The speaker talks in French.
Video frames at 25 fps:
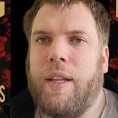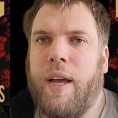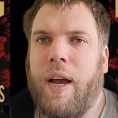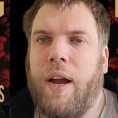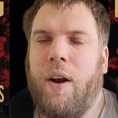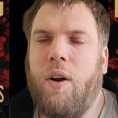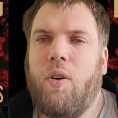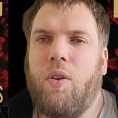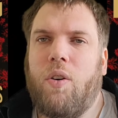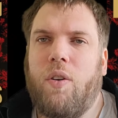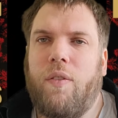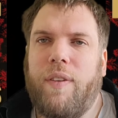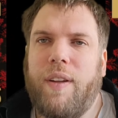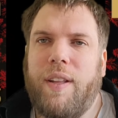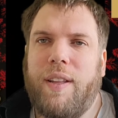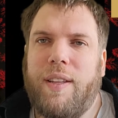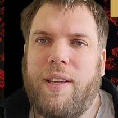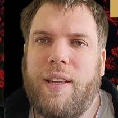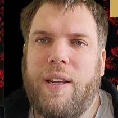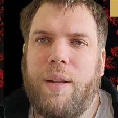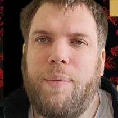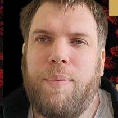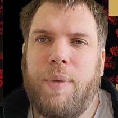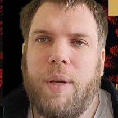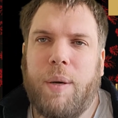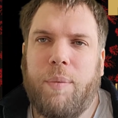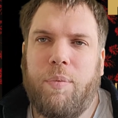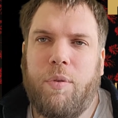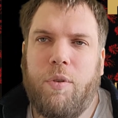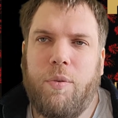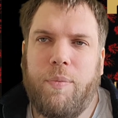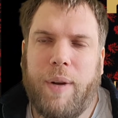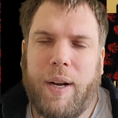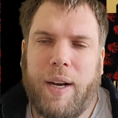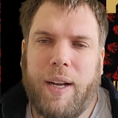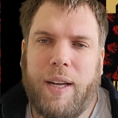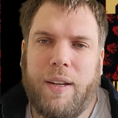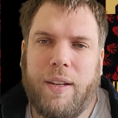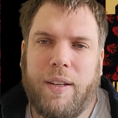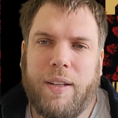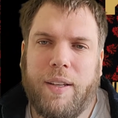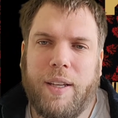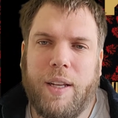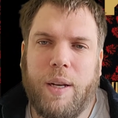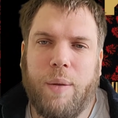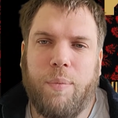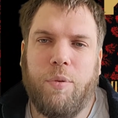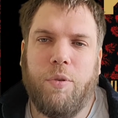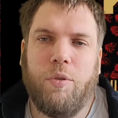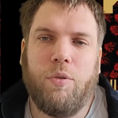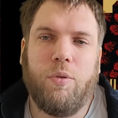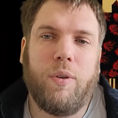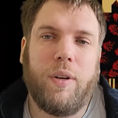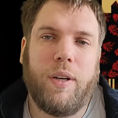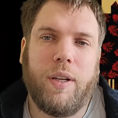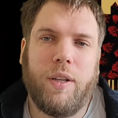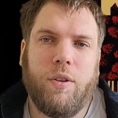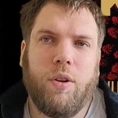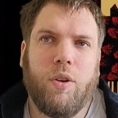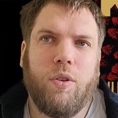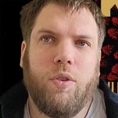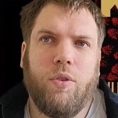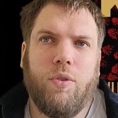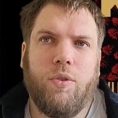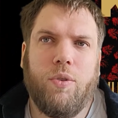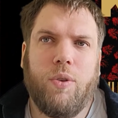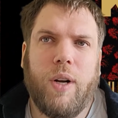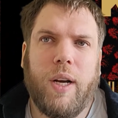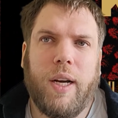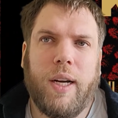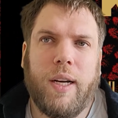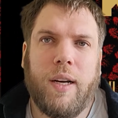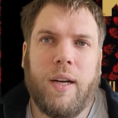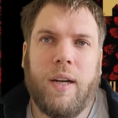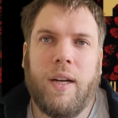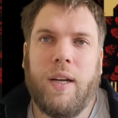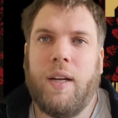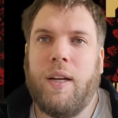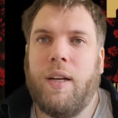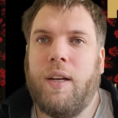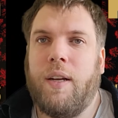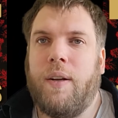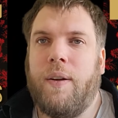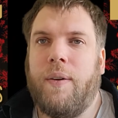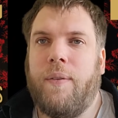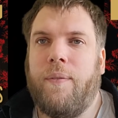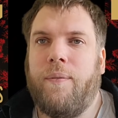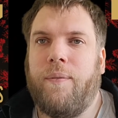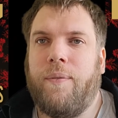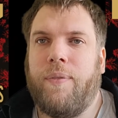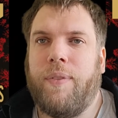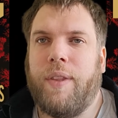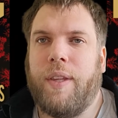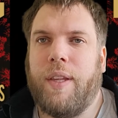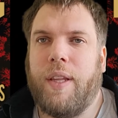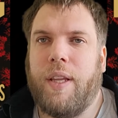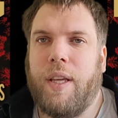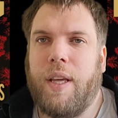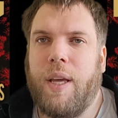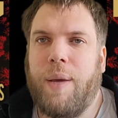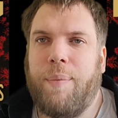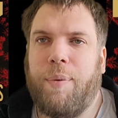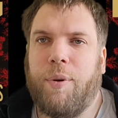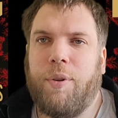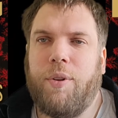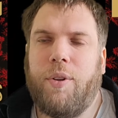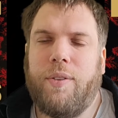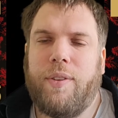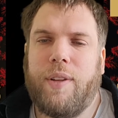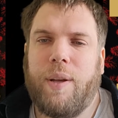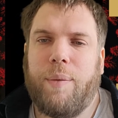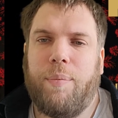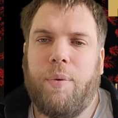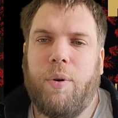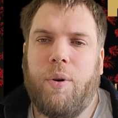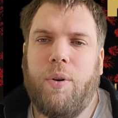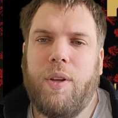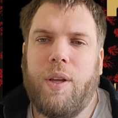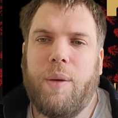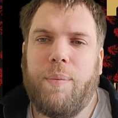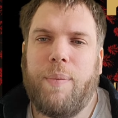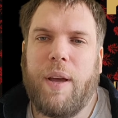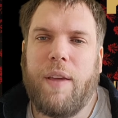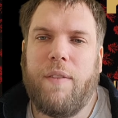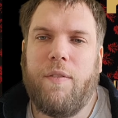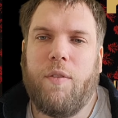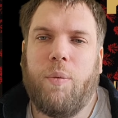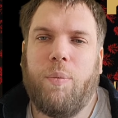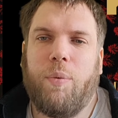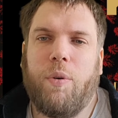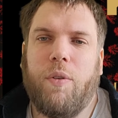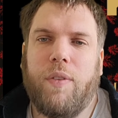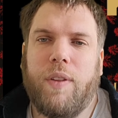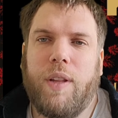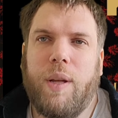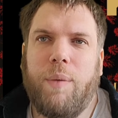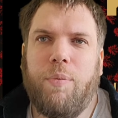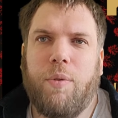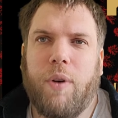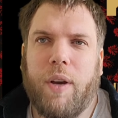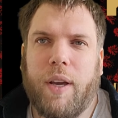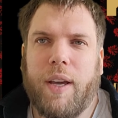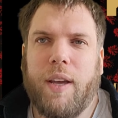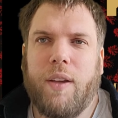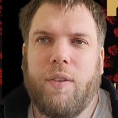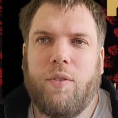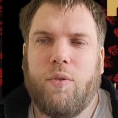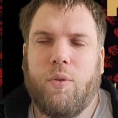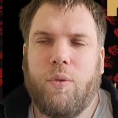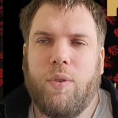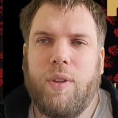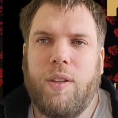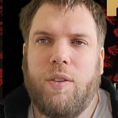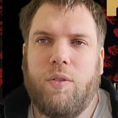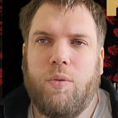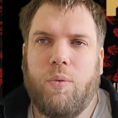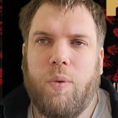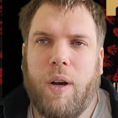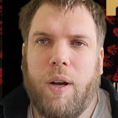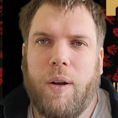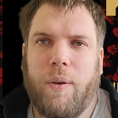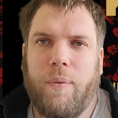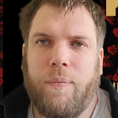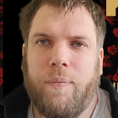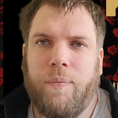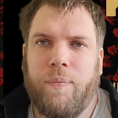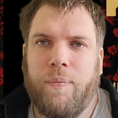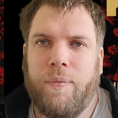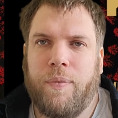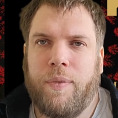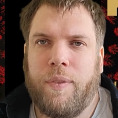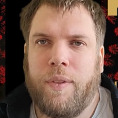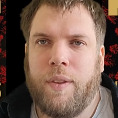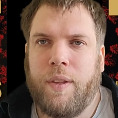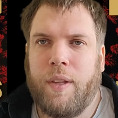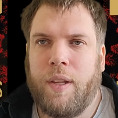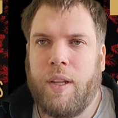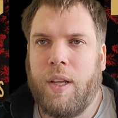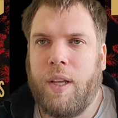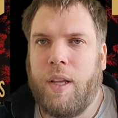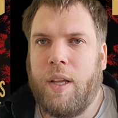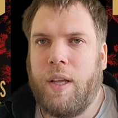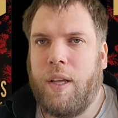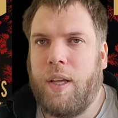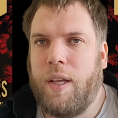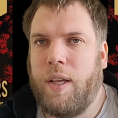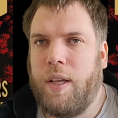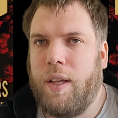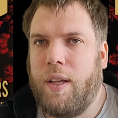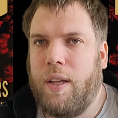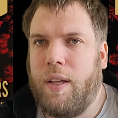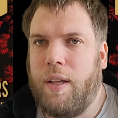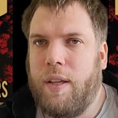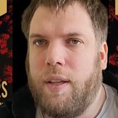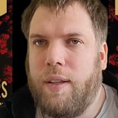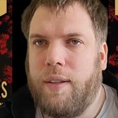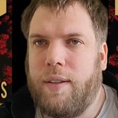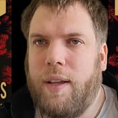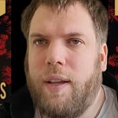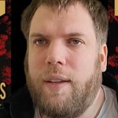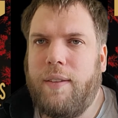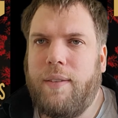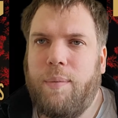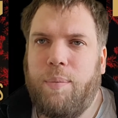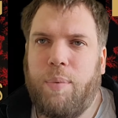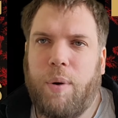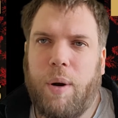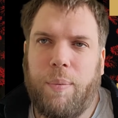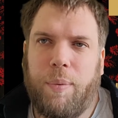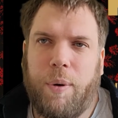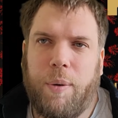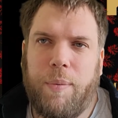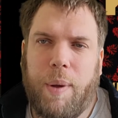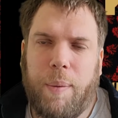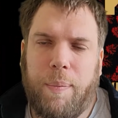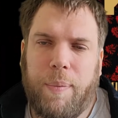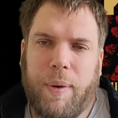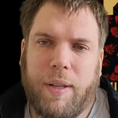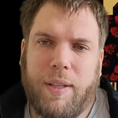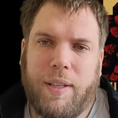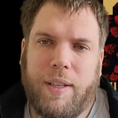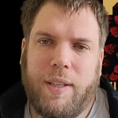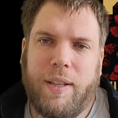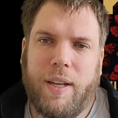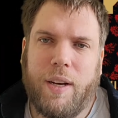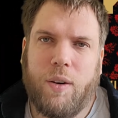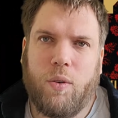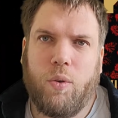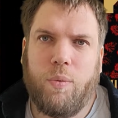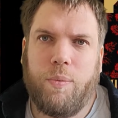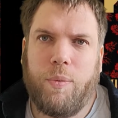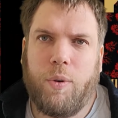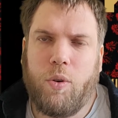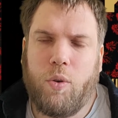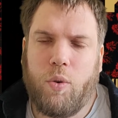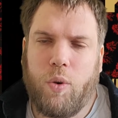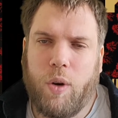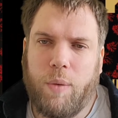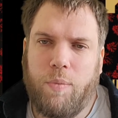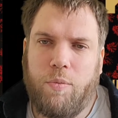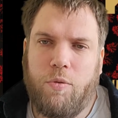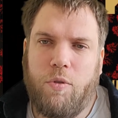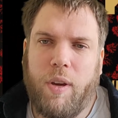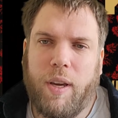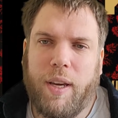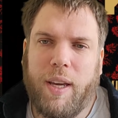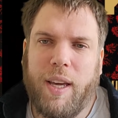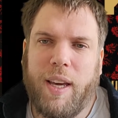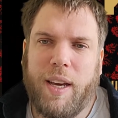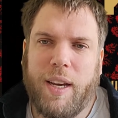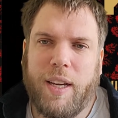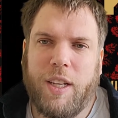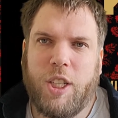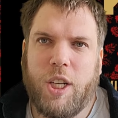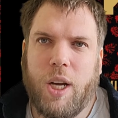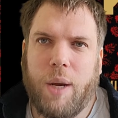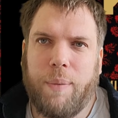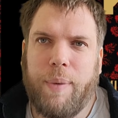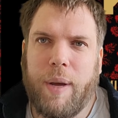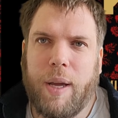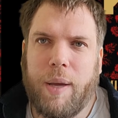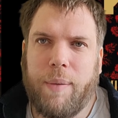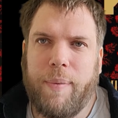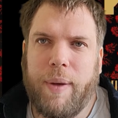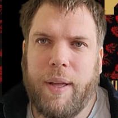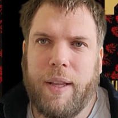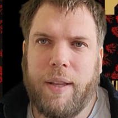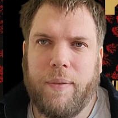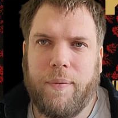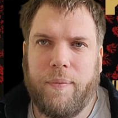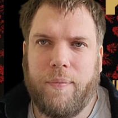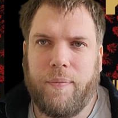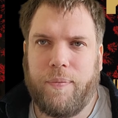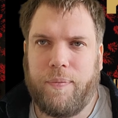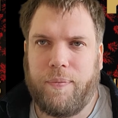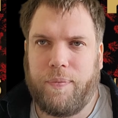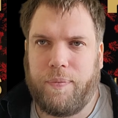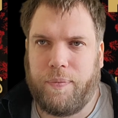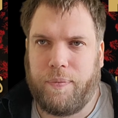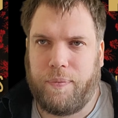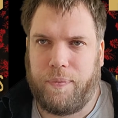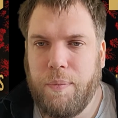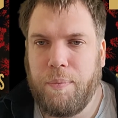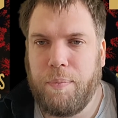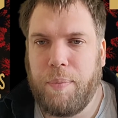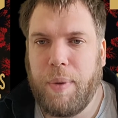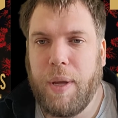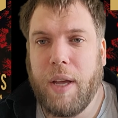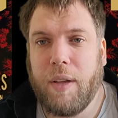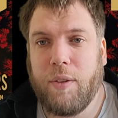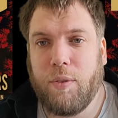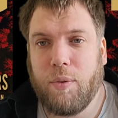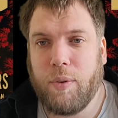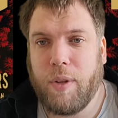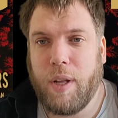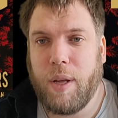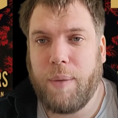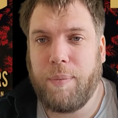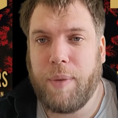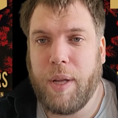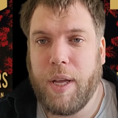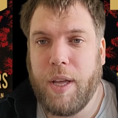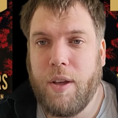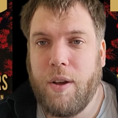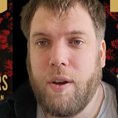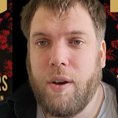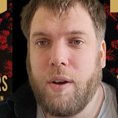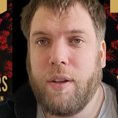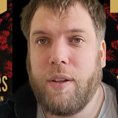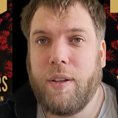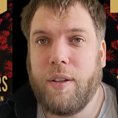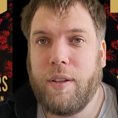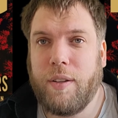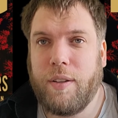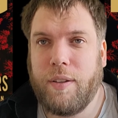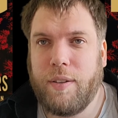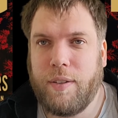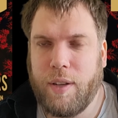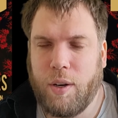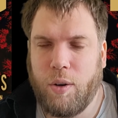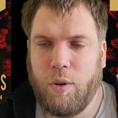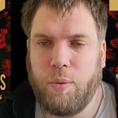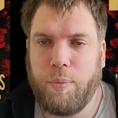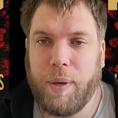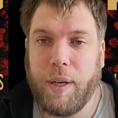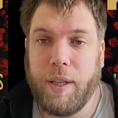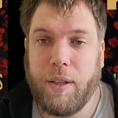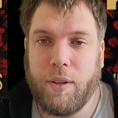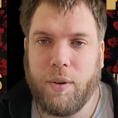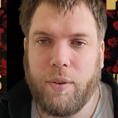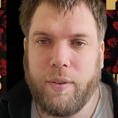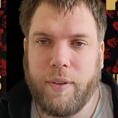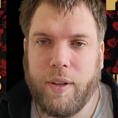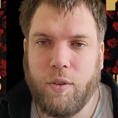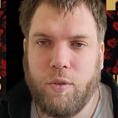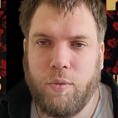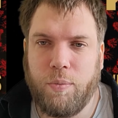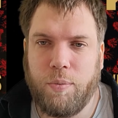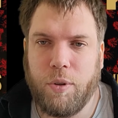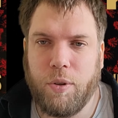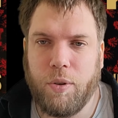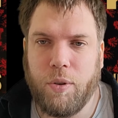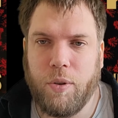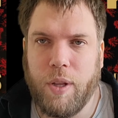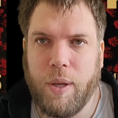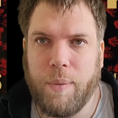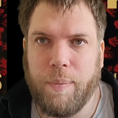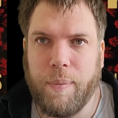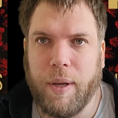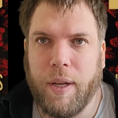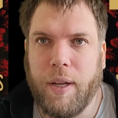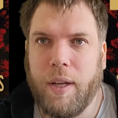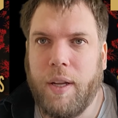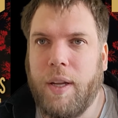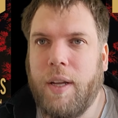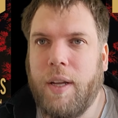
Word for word: Alors qu'en fait, il est bien plus malin, il est plutôt un lecteur de Zola. Et pendant sa planque, eh ben, il va en profiter pour écrire son histoire. Ça, c'est pour la première partie d'un roman qu'aurait pu écrire Richard Bachman. Paix à son âme d'ailleurs, saloperie de cancer du pseudonyme.